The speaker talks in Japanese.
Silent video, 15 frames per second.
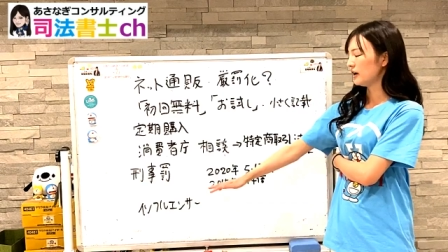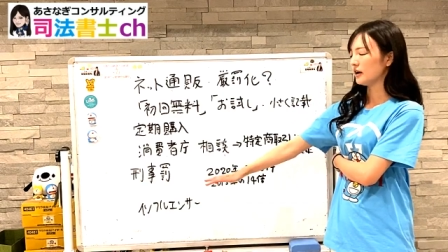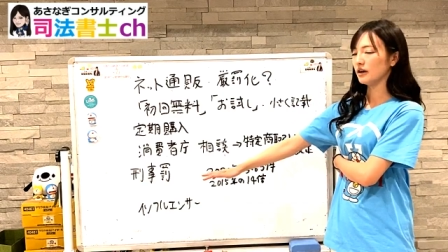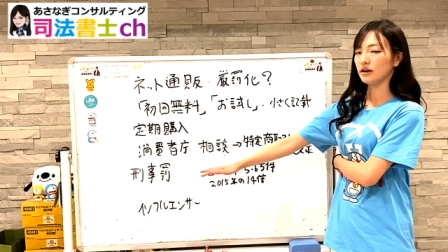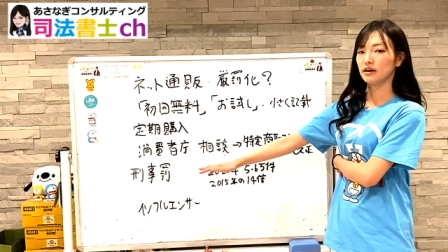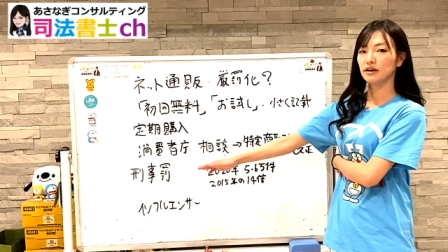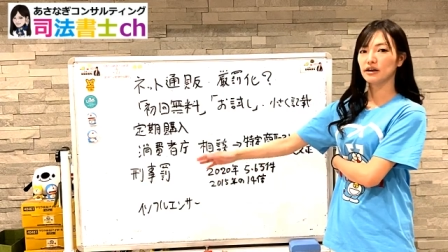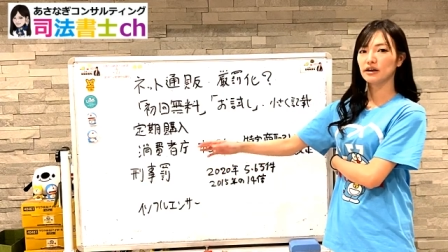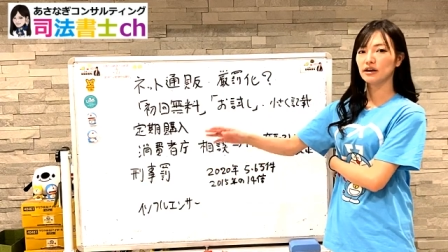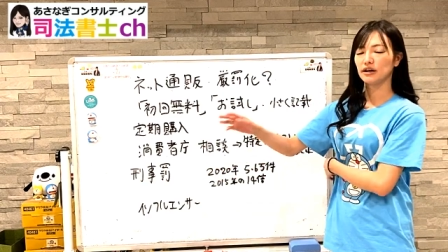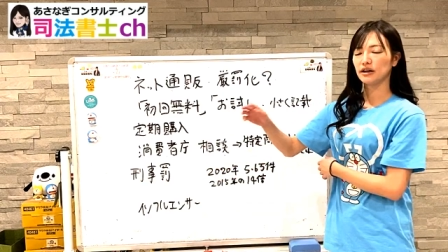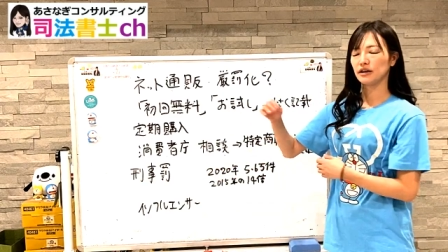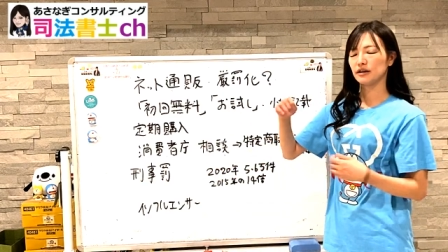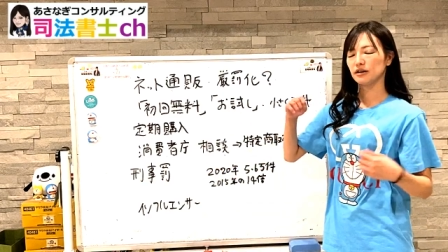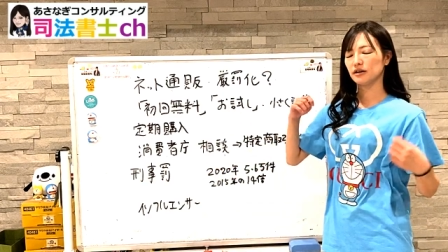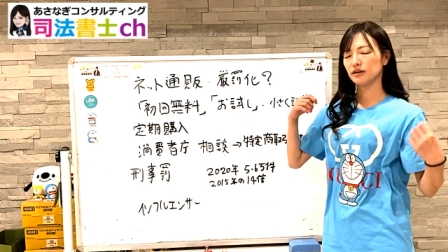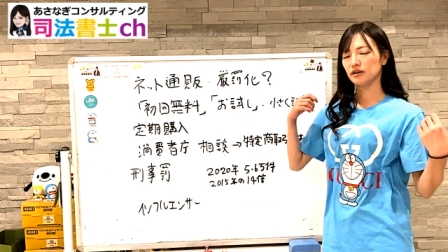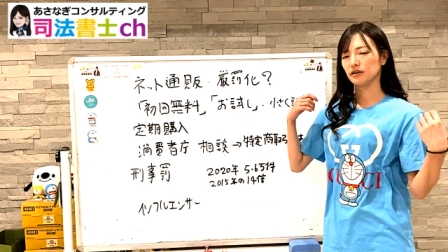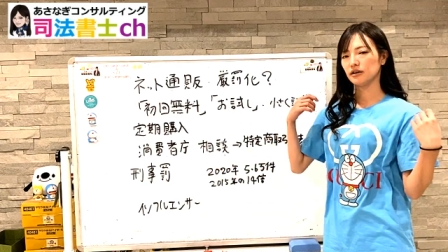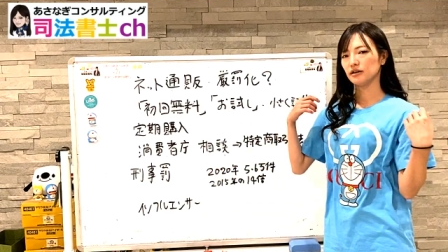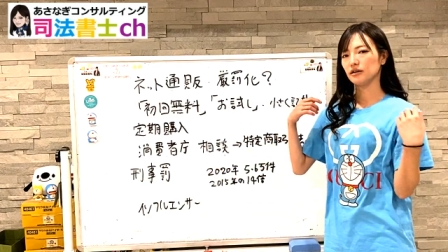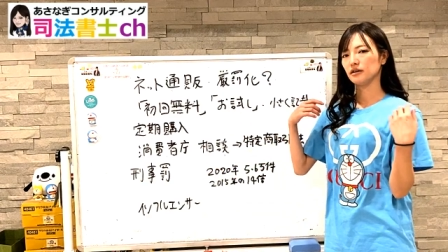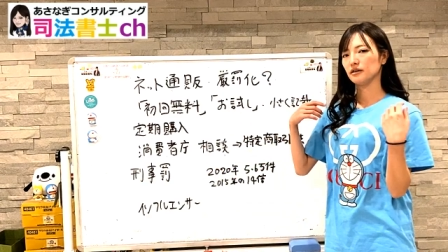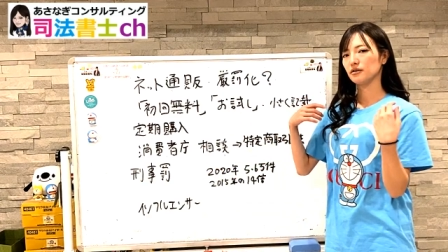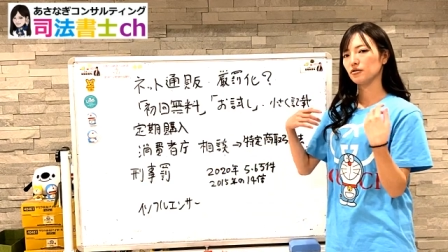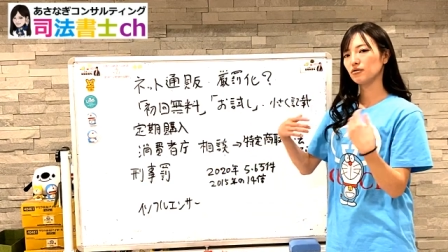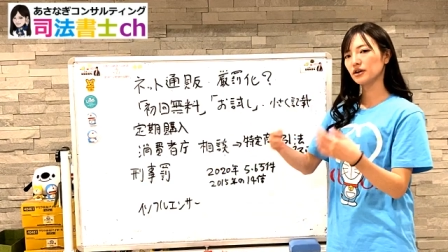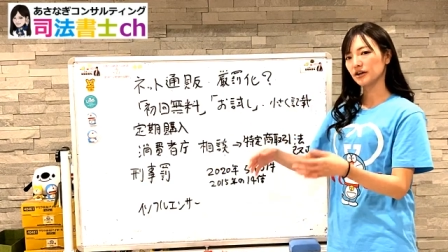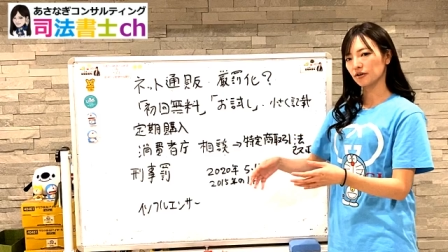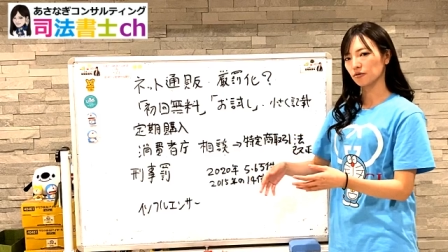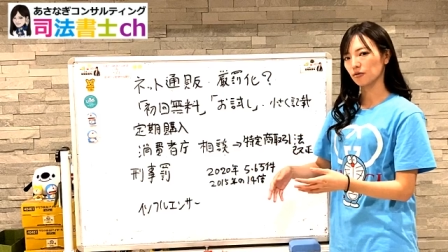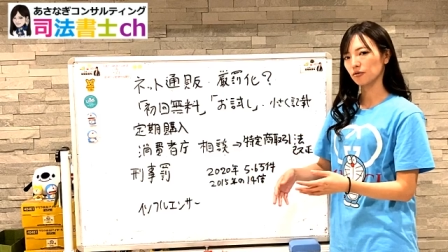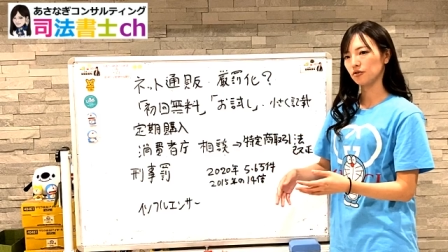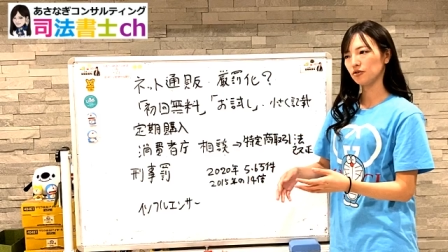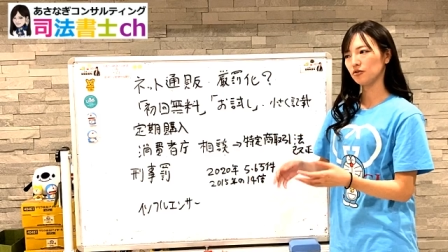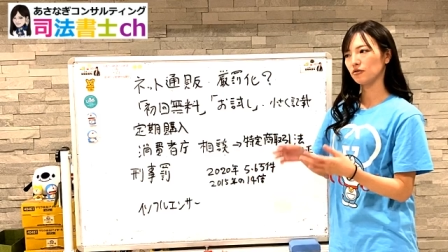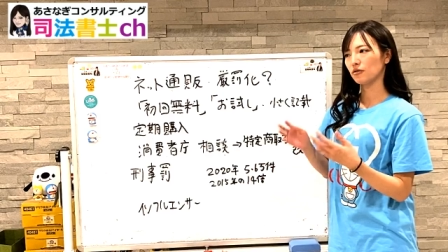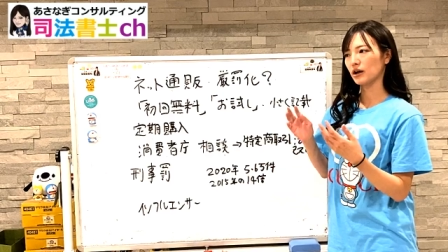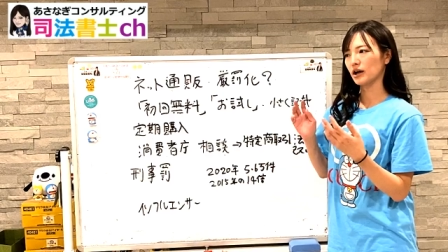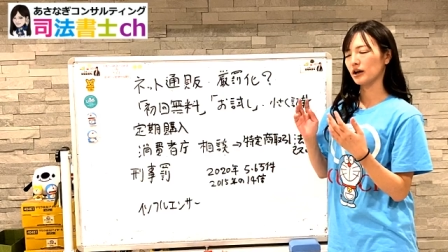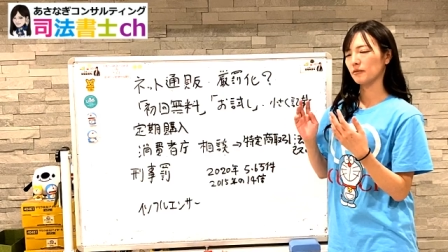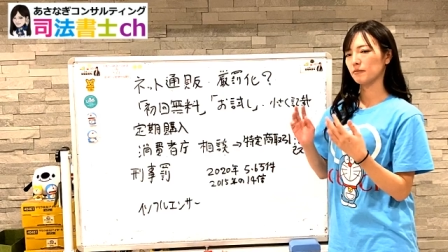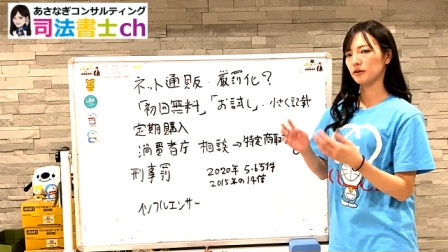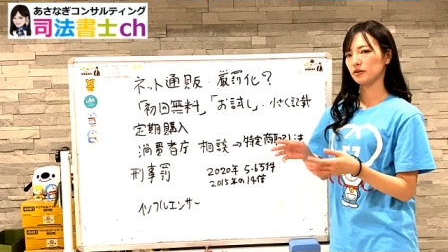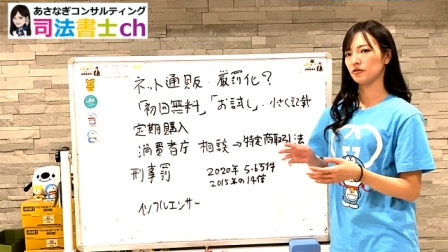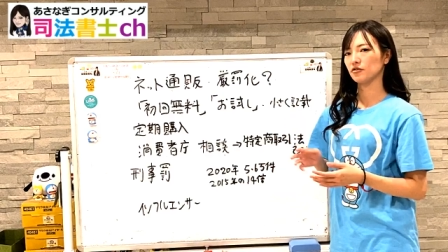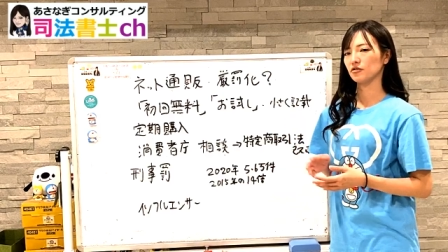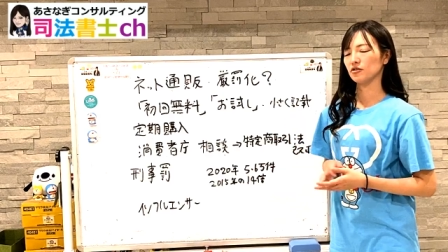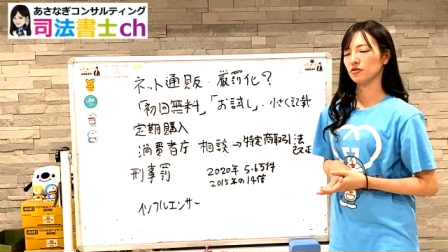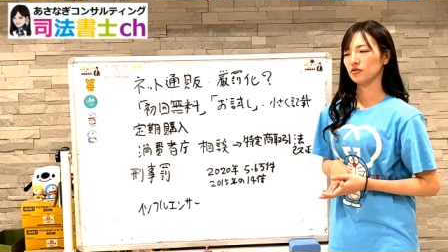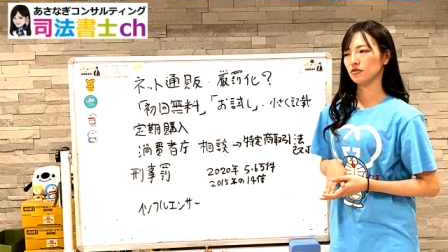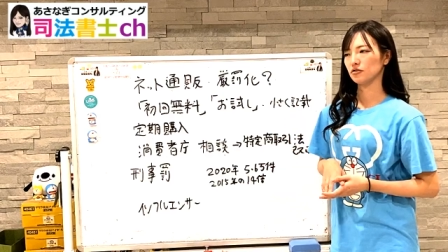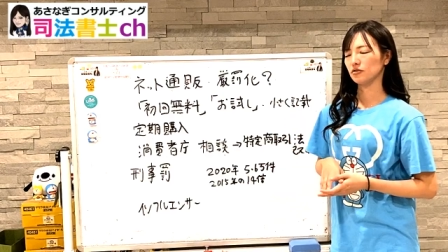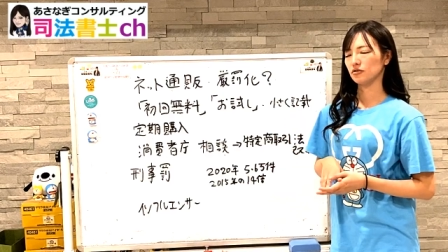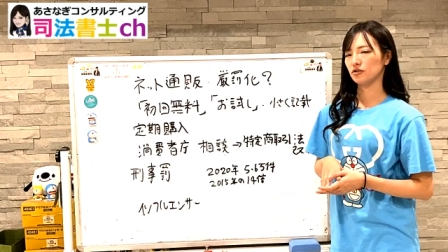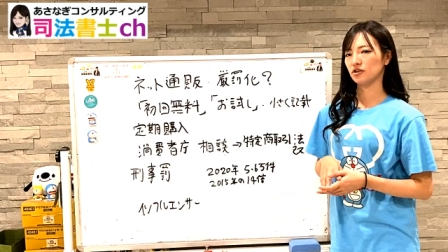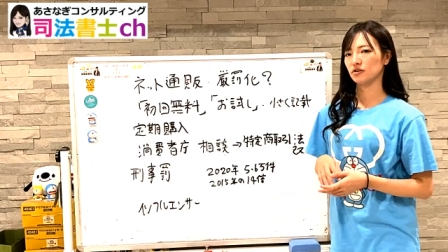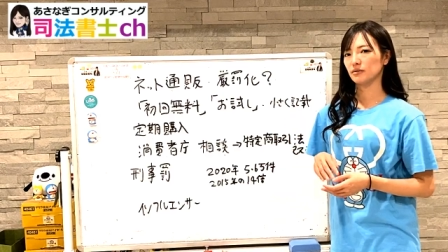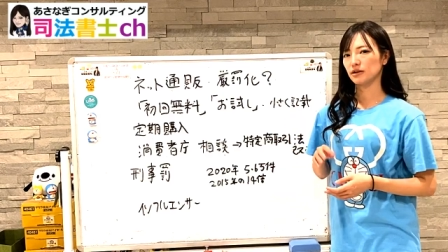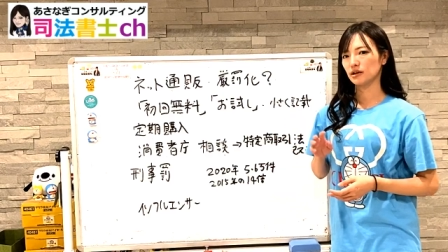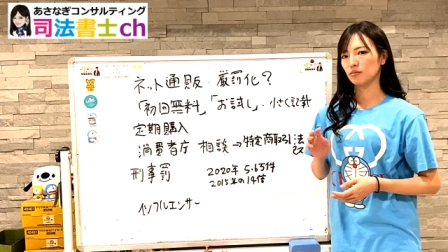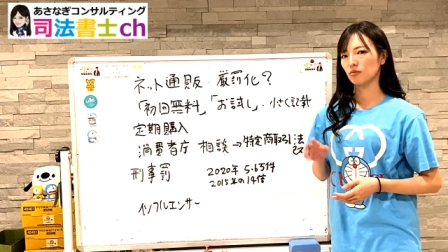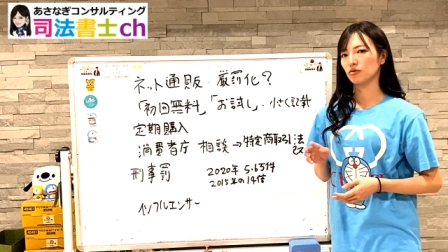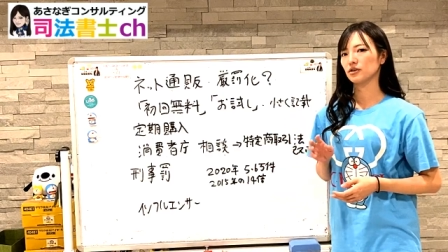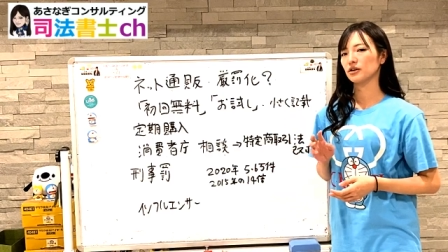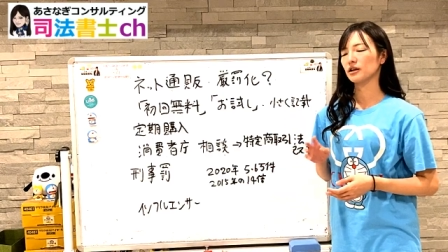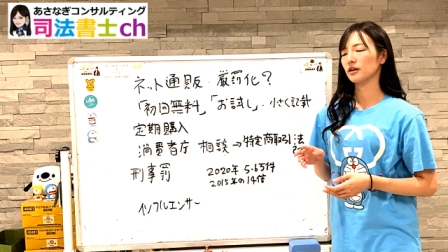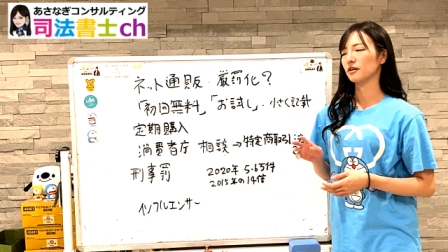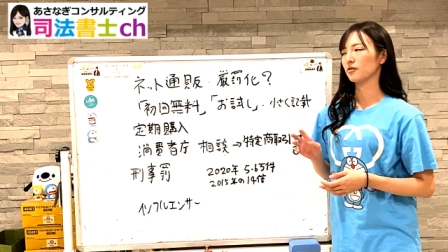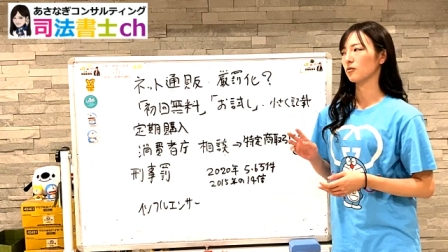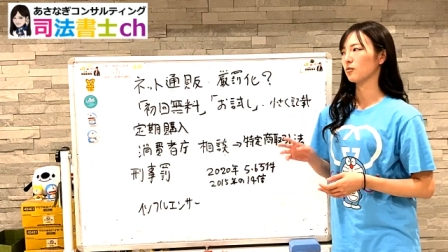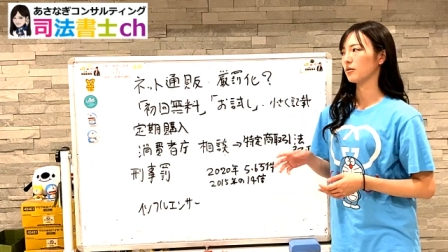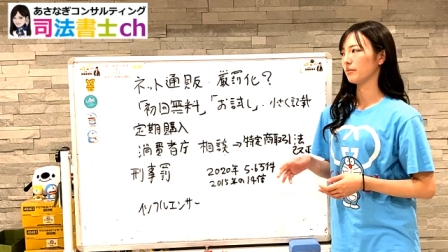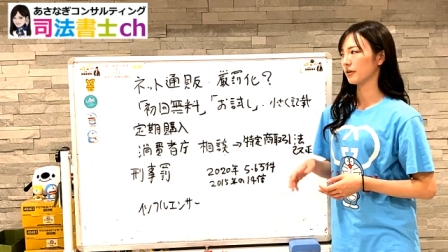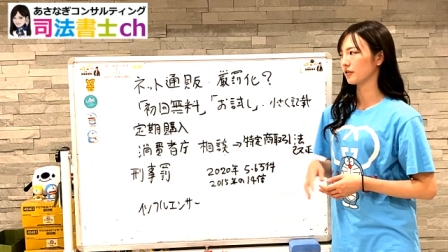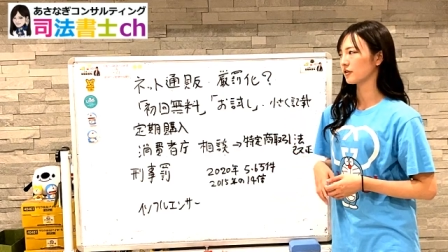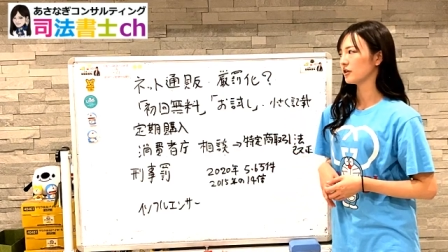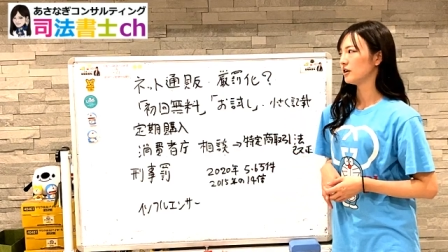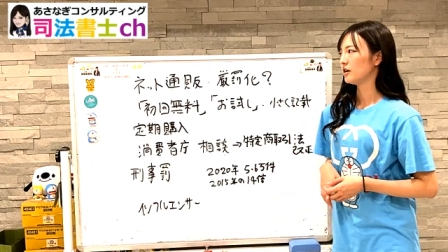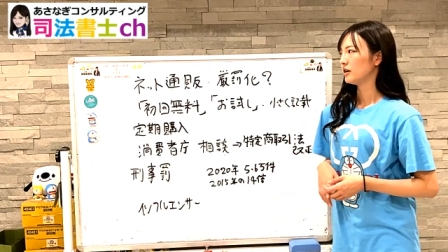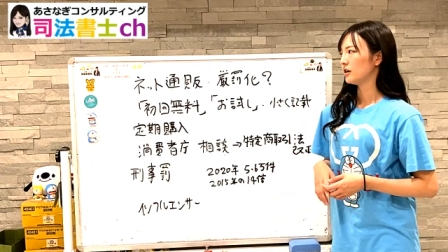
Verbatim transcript: えー、一気に、えー、増えたというのはやっぱり一つ一番ね問題なんだと思います、